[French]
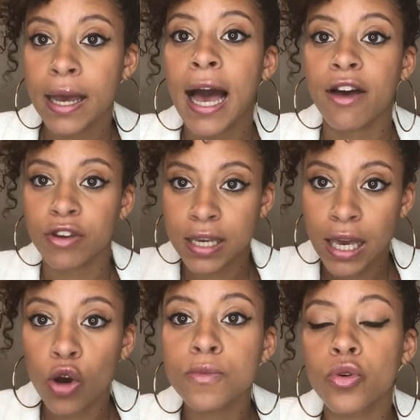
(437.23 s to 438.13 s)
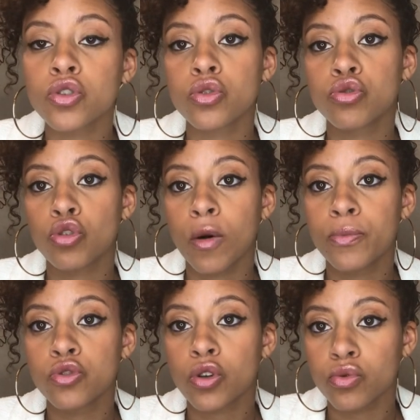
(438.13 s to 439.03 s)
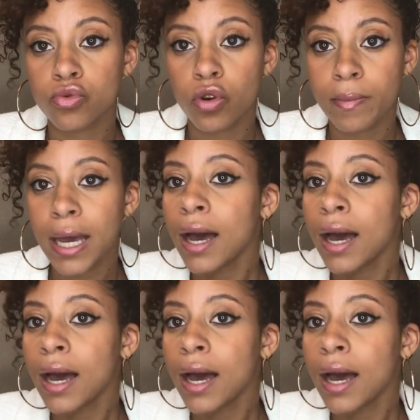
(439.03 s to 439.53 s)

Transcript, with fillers: avec 40% de sucre en plus en Outre-mer,